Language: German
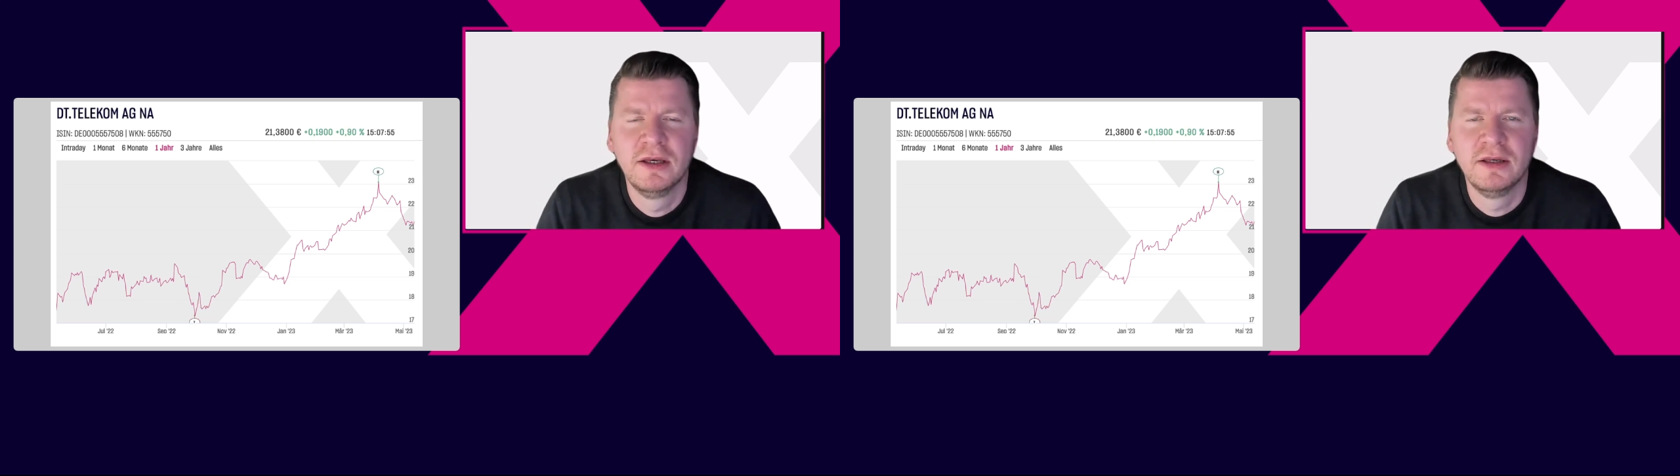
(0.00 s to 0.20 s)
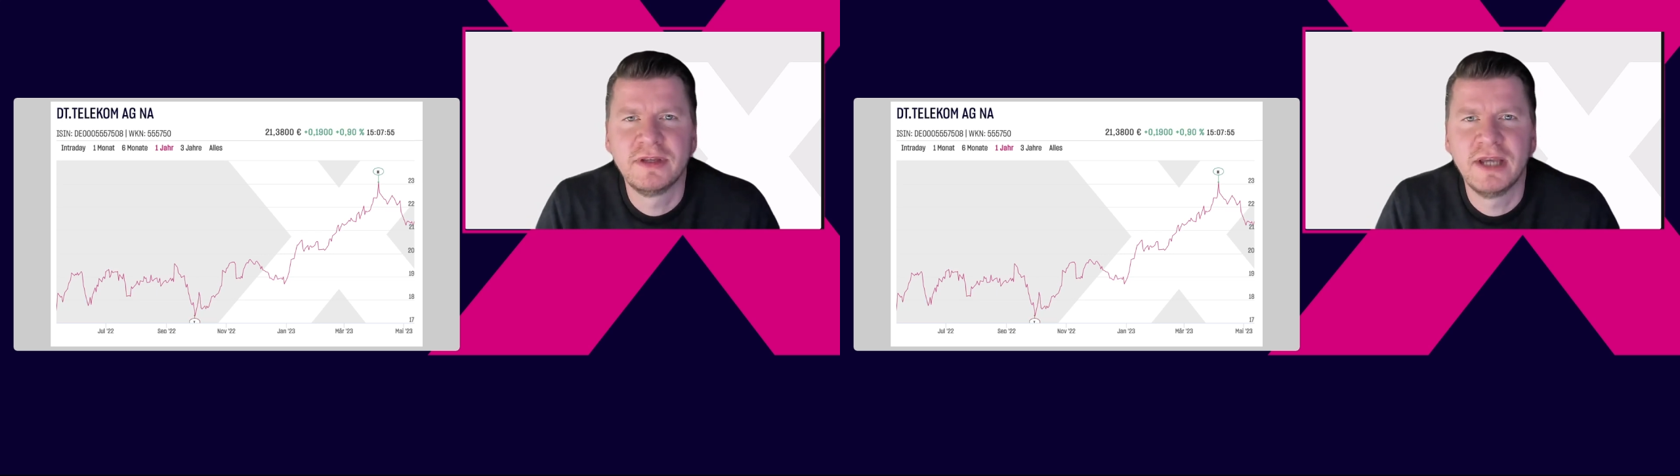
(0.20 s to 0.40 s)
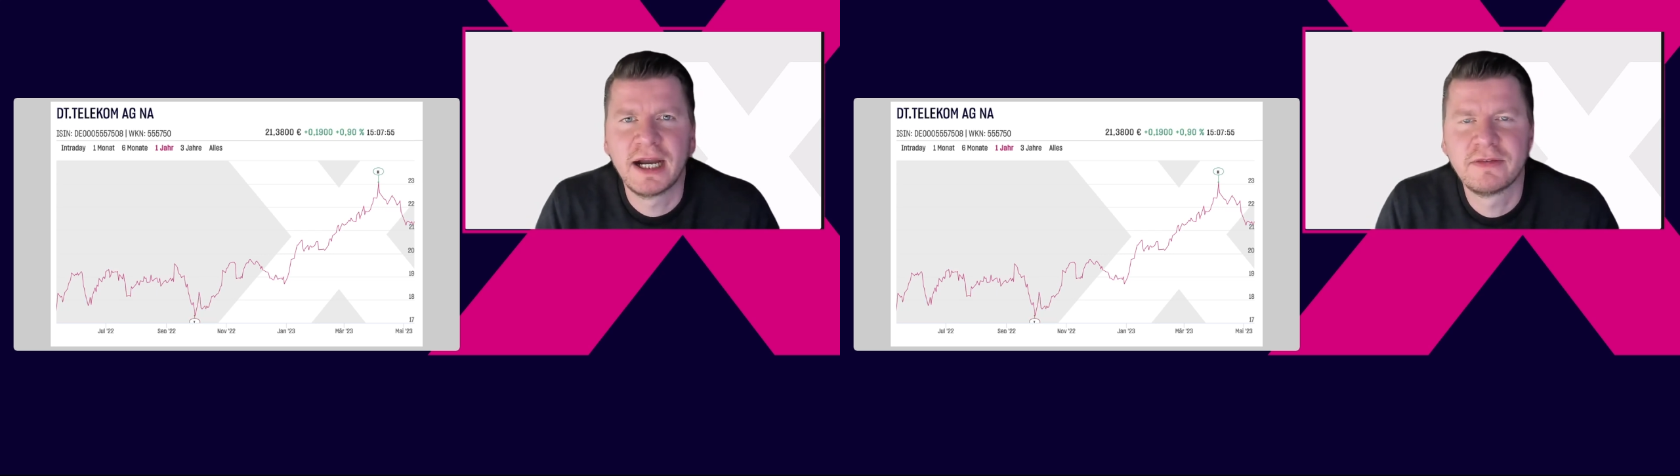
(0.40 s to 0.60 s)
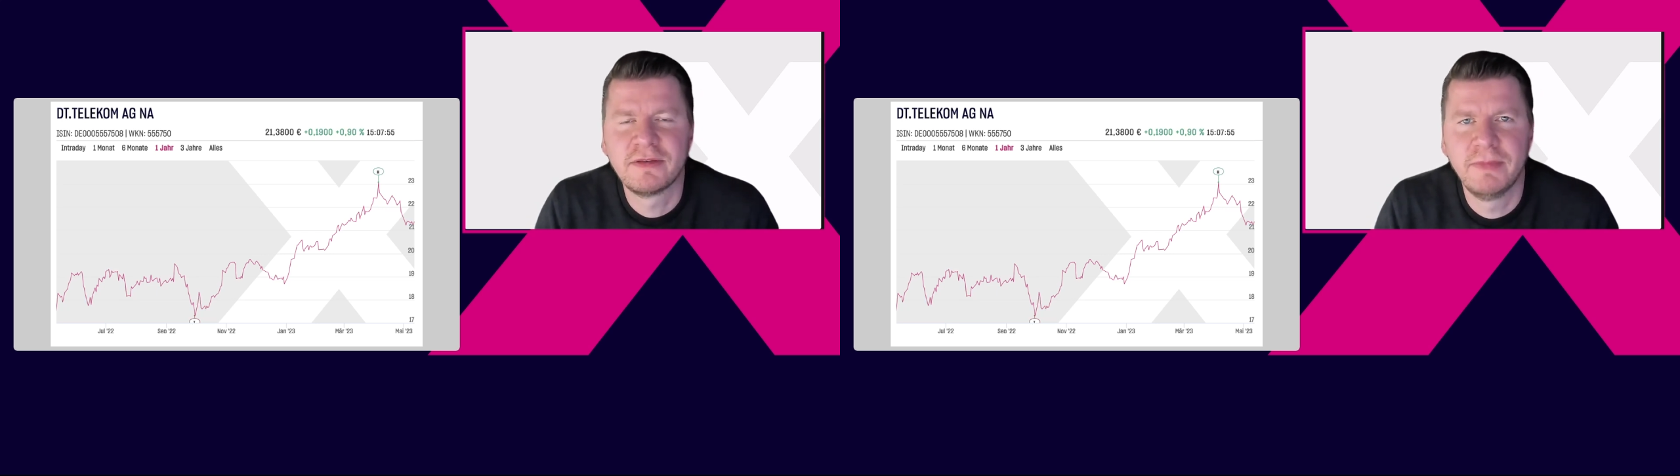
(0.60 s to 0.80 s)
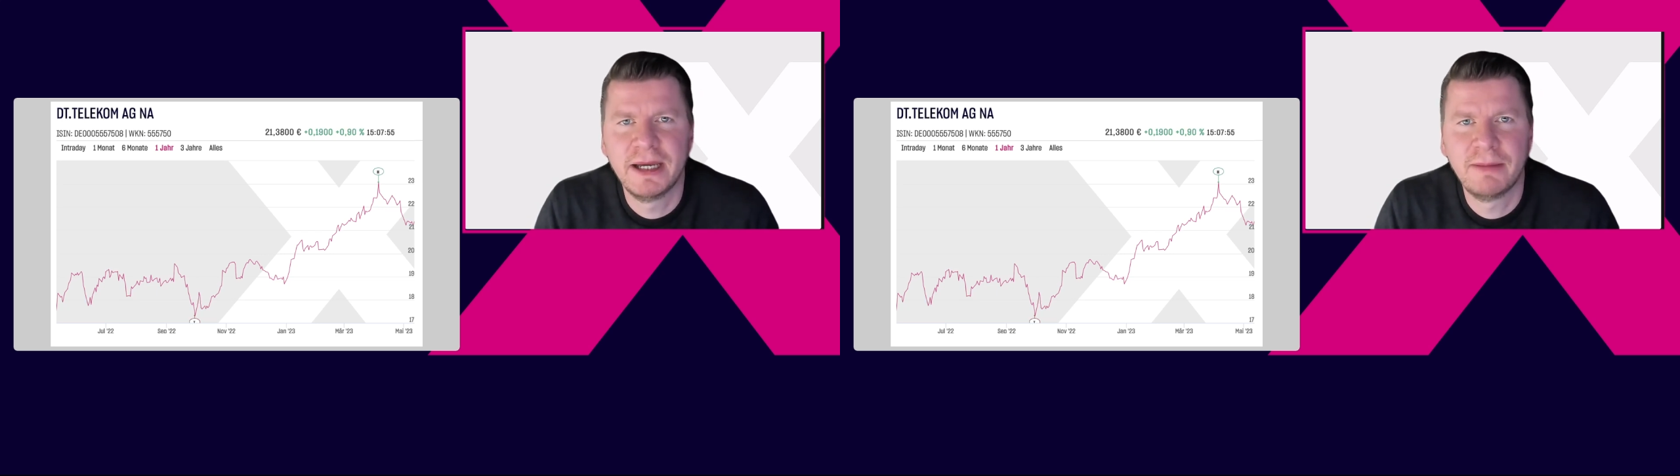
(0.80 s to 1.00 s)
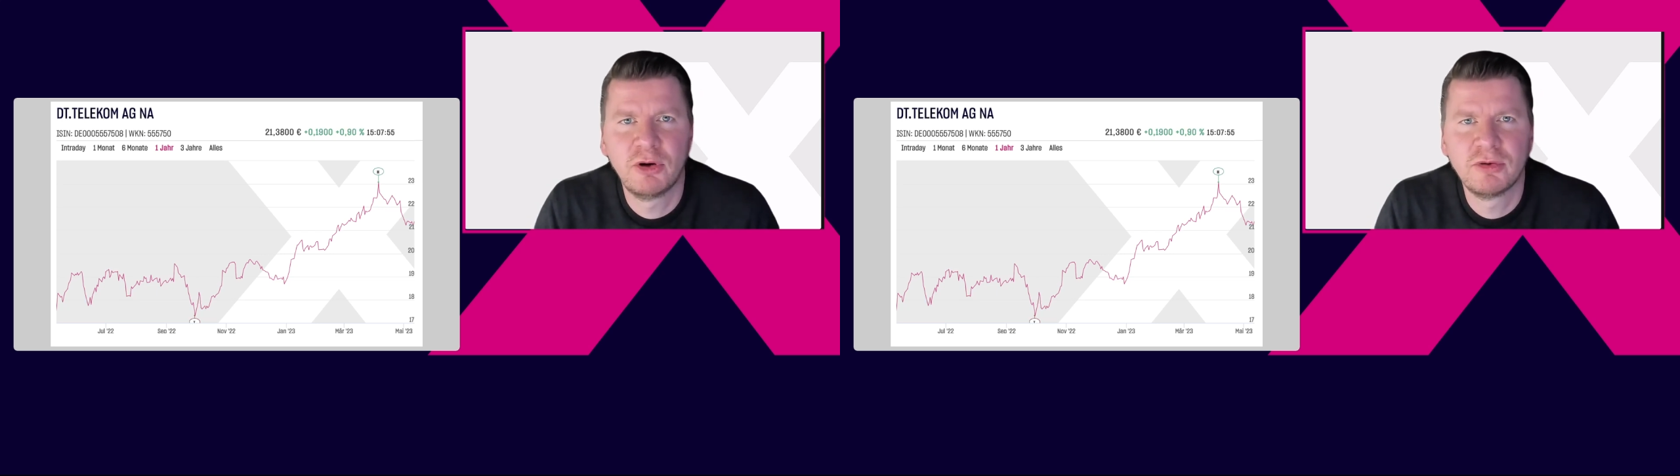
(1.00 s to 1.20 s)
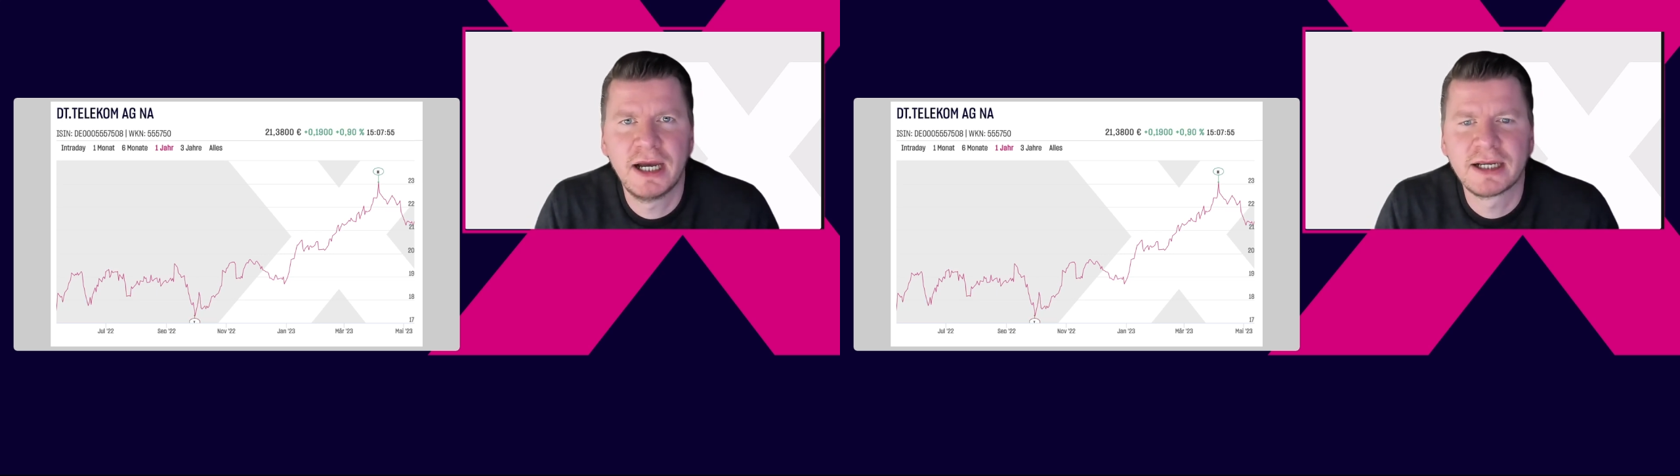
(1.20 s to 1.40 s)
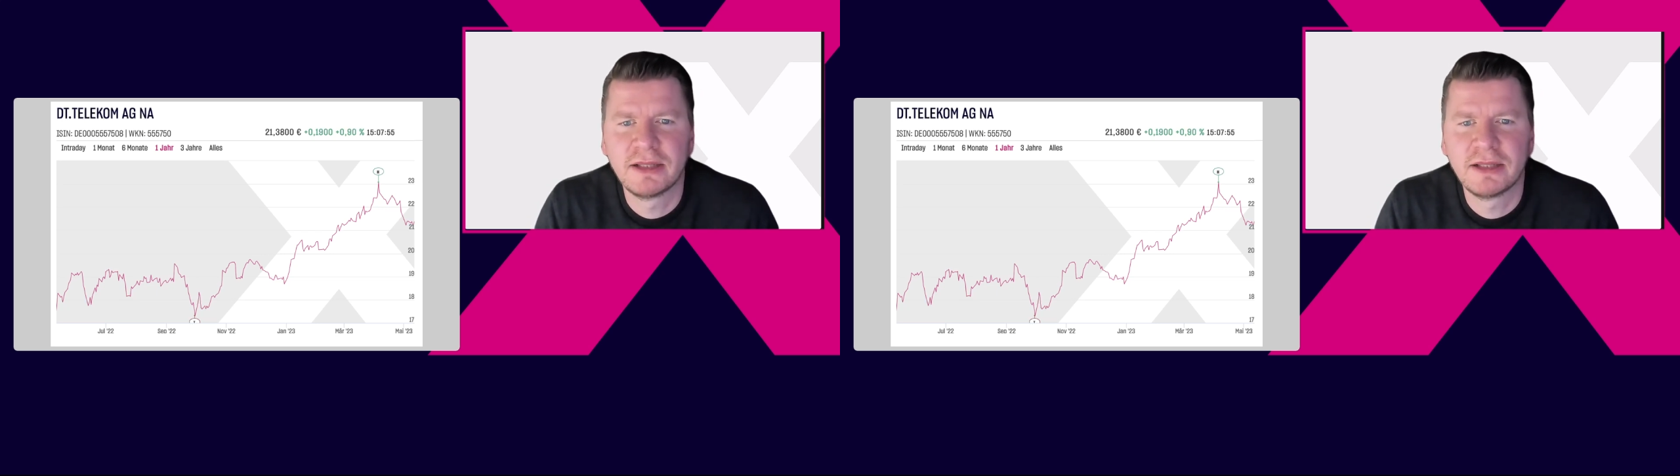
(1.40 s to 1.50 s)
ist die Aktie meiner Meinung nach